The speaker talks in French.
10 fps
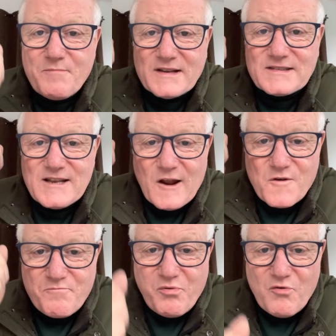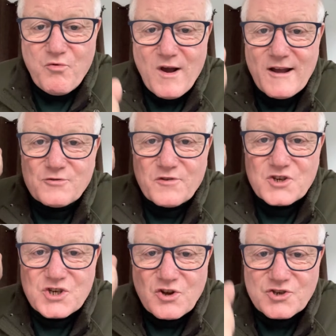parce qu'il a le pouvoir de
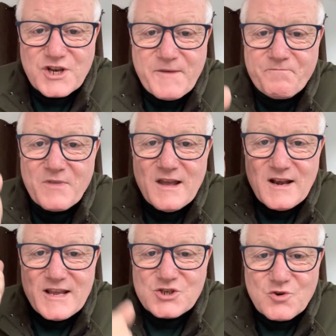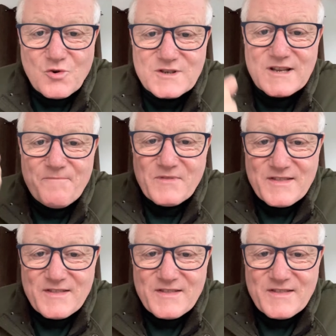changer les choses